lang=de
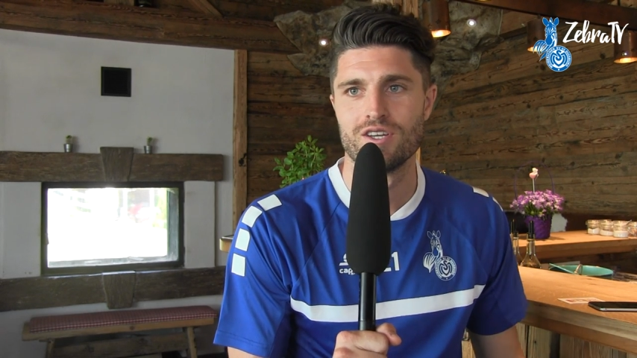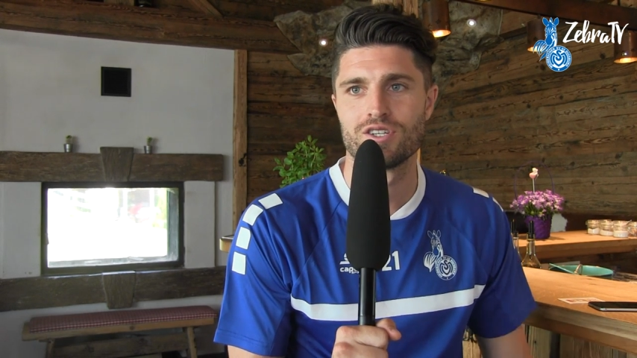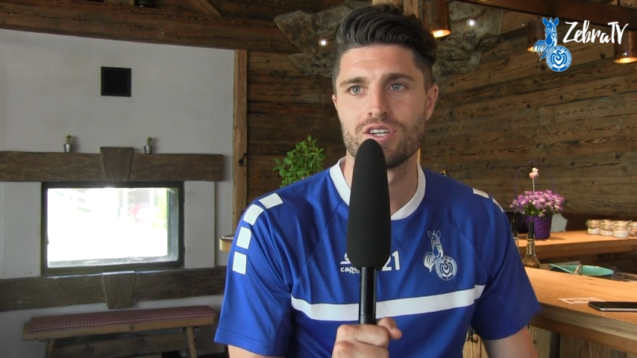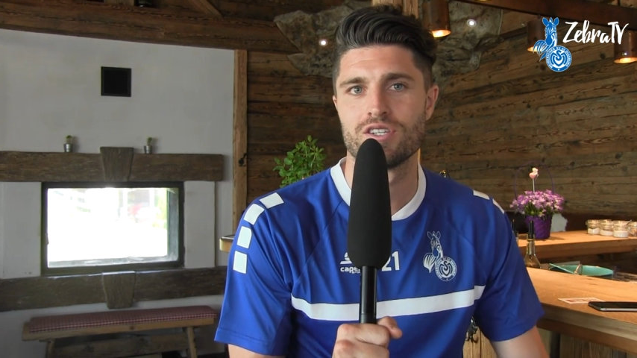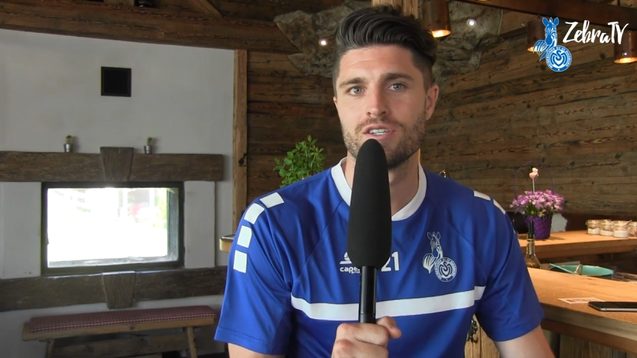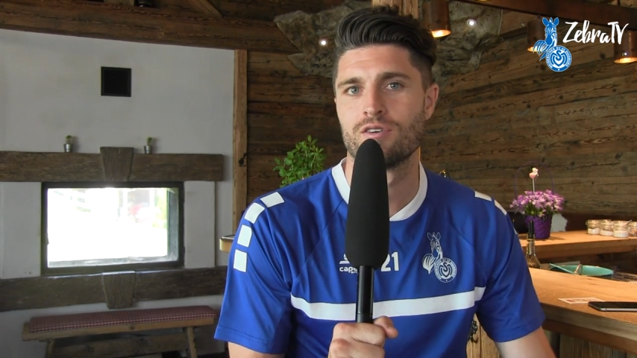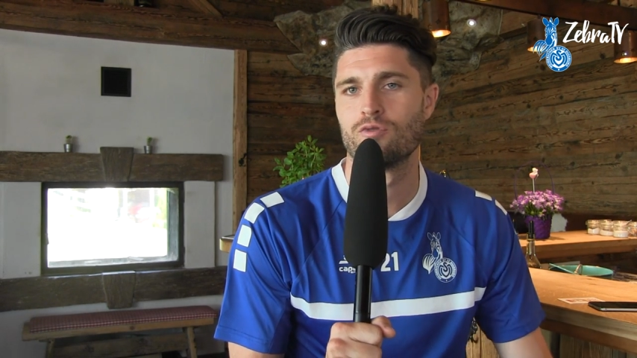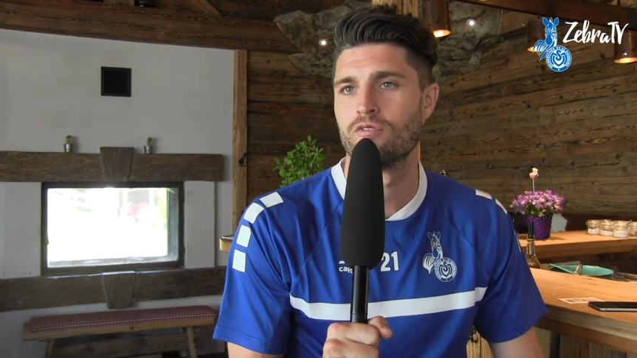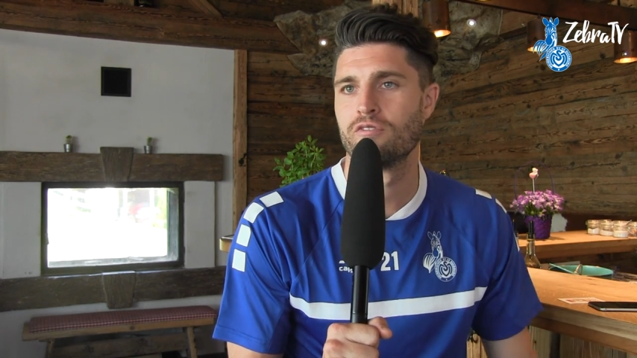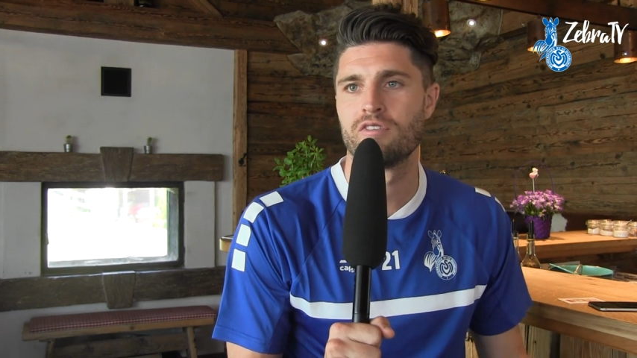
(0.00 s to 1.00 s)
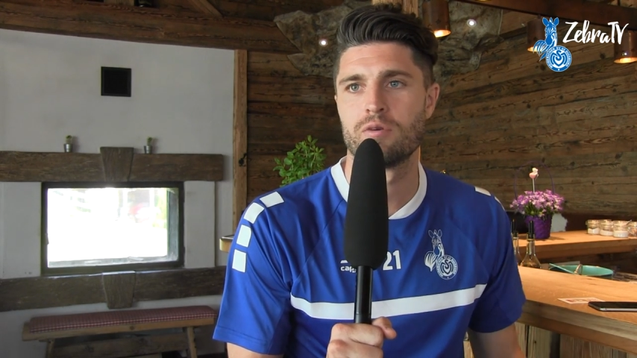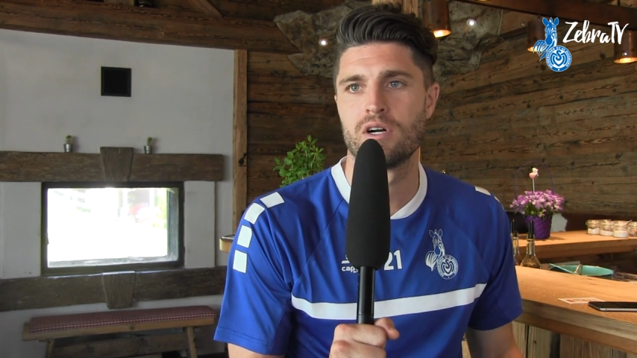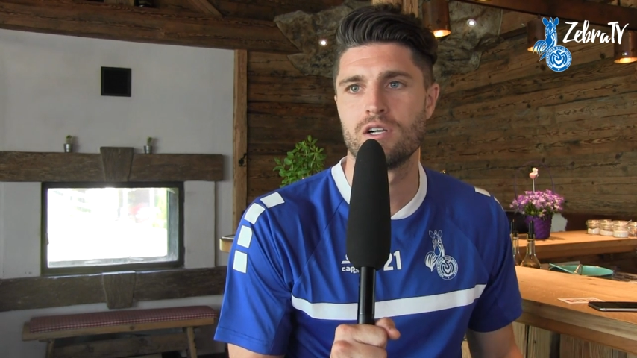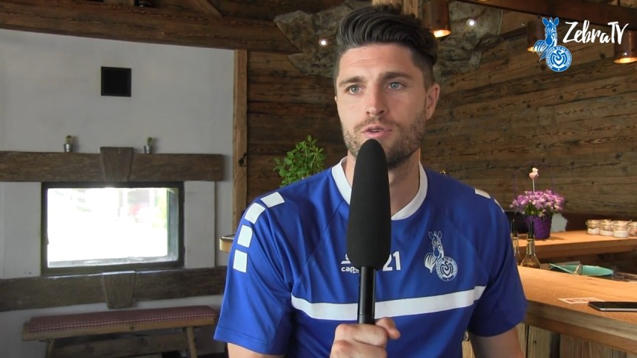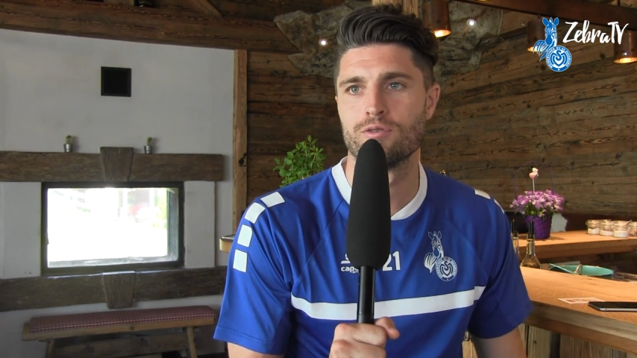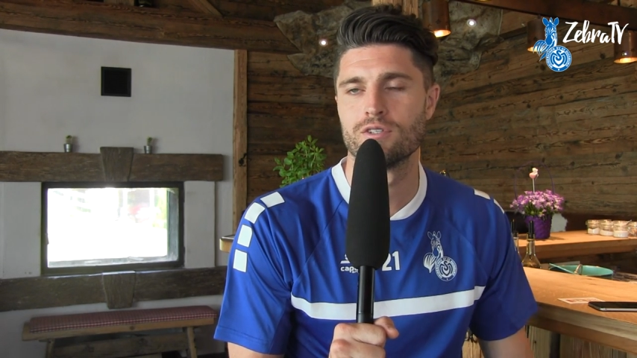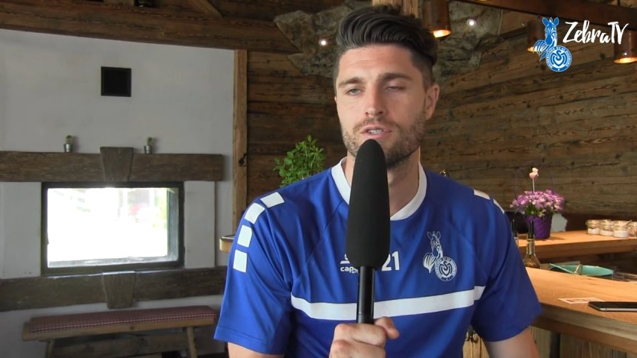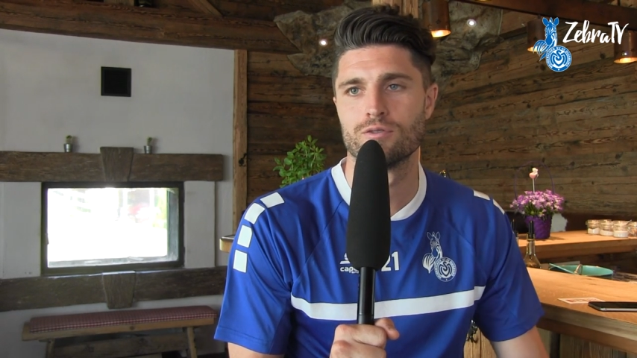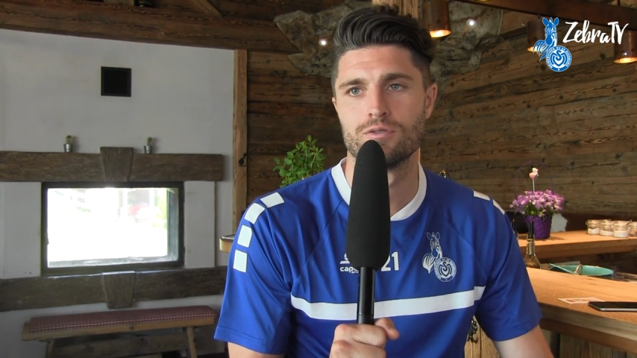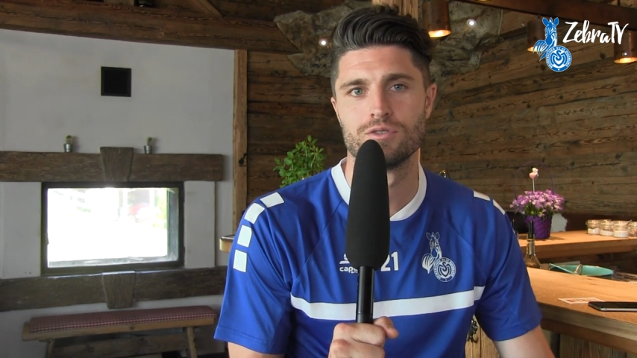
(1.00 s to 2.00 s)
stand ich in der Kurve, war
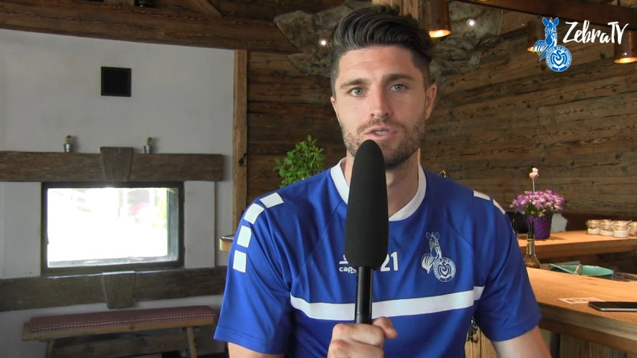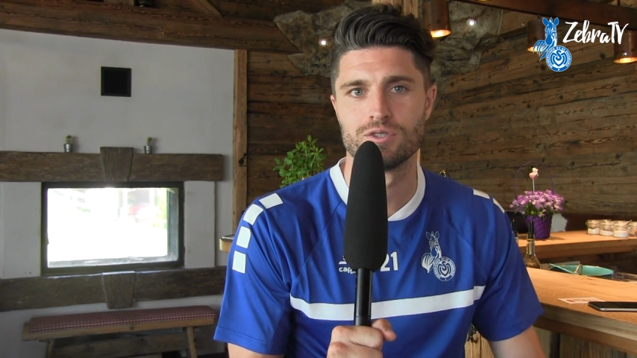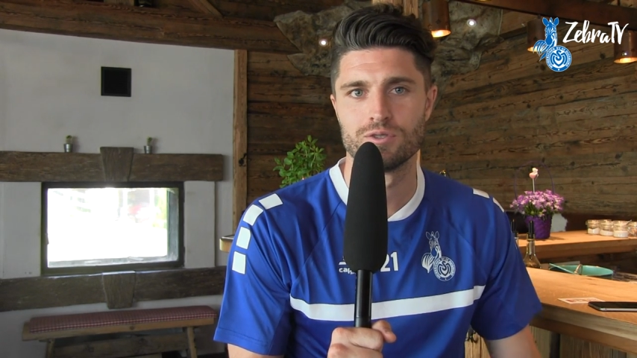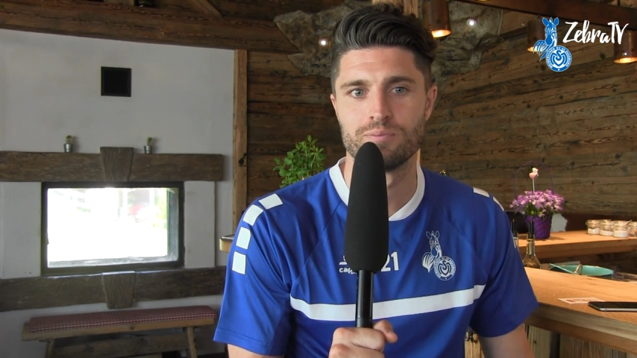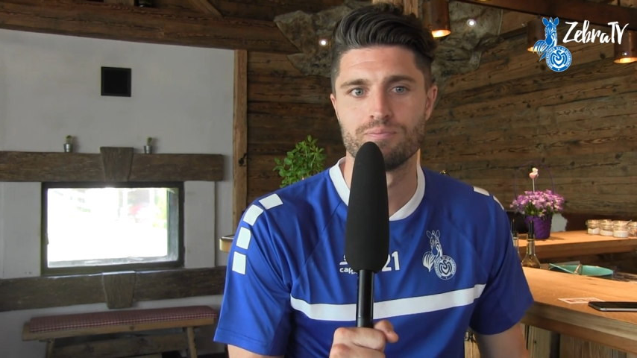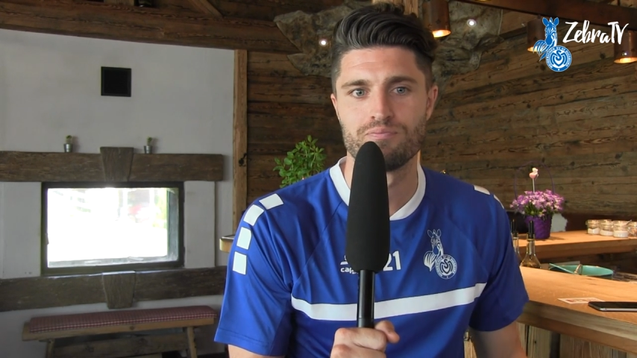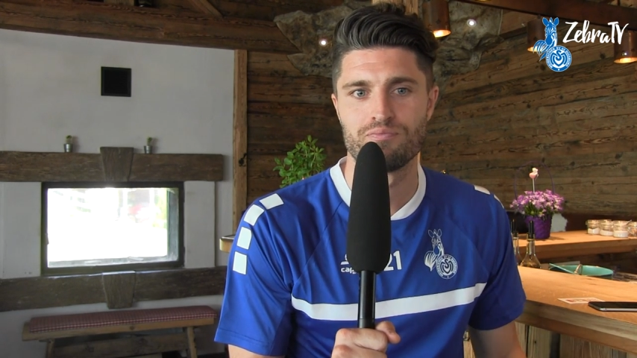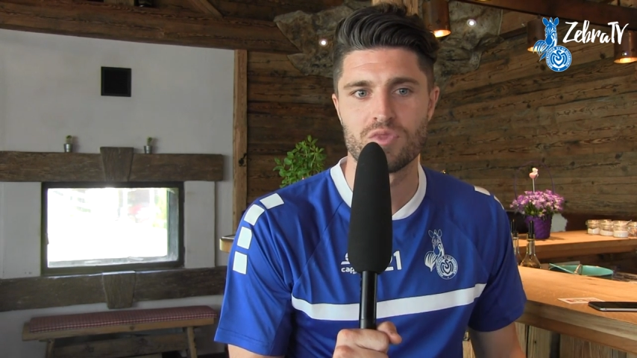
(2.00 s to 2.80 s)
Balljunge und ähm,